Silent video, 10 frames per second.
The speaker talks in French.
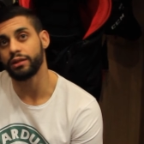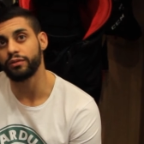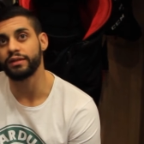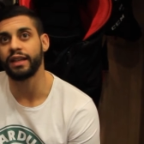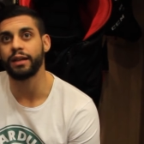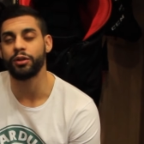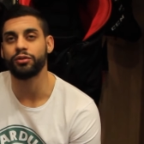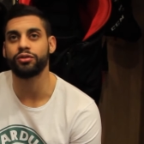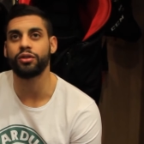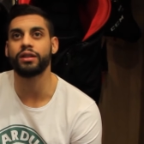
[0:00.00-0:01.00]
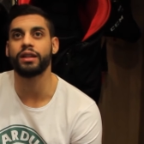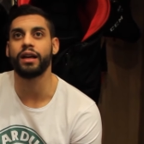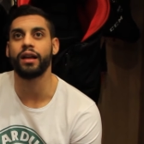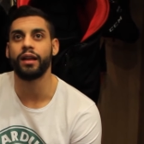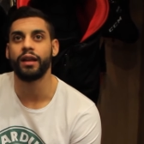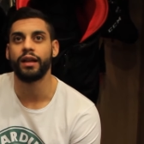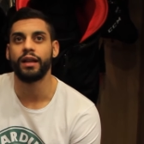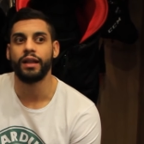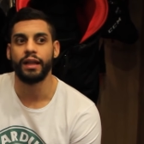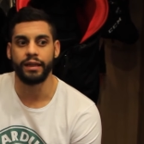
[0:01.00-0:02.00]
contre 5. Moi, tu sens euh,
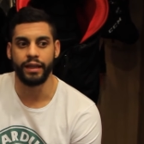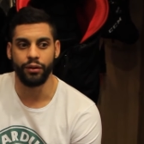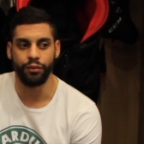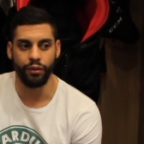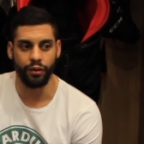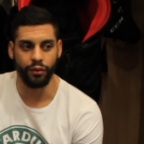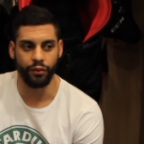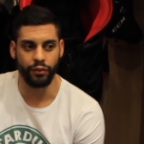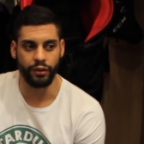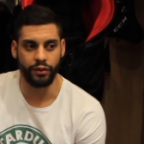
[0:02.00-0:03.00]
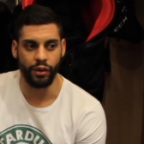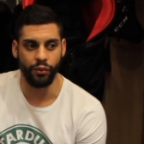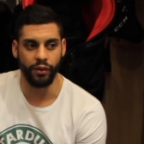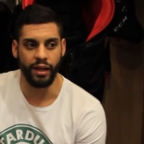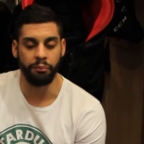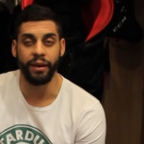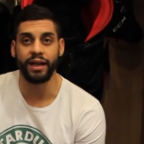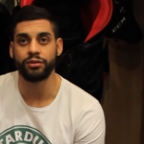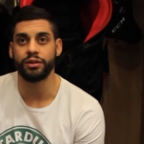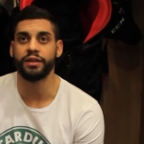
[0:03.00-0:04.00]
qu'il y, a eu, eu un
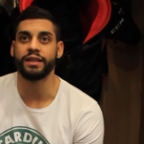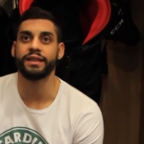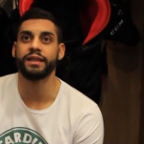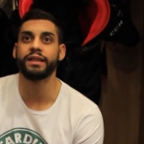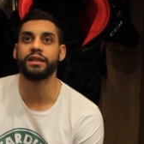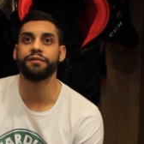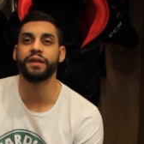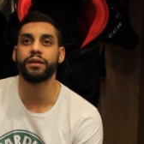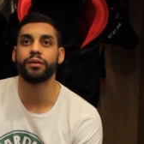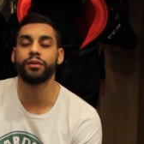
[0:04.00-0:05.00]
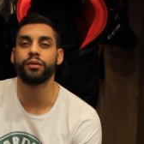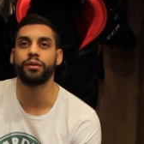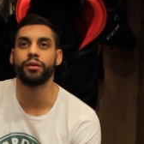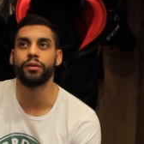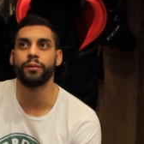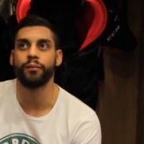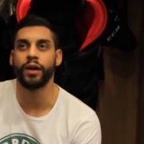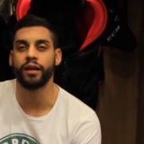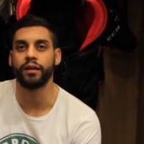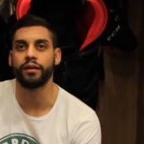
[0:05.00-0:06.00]
impact sur les dernières années qui fait que
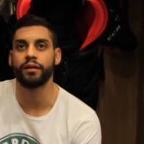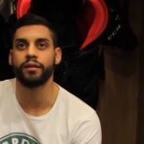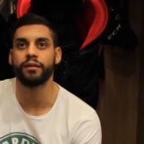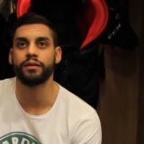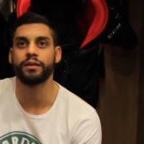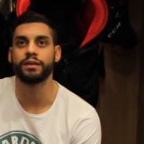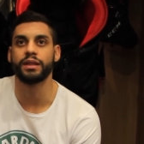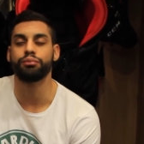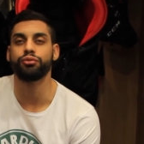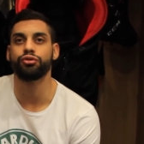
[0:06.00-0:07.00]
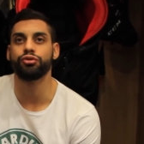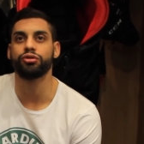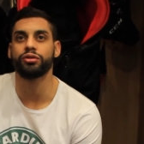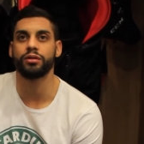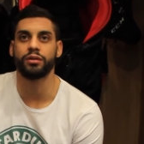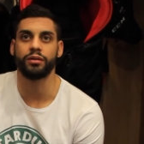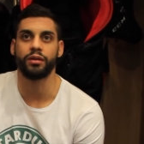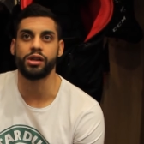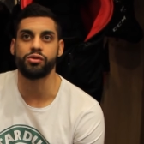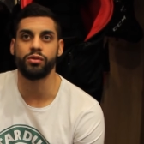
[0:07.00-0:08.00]
ben, c'est plus juste
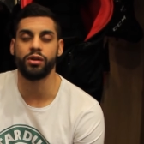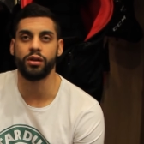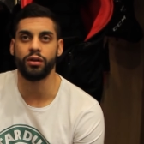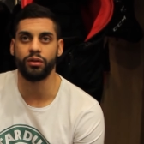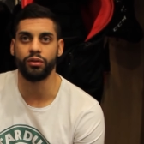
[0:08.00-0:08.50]
euh, un joueur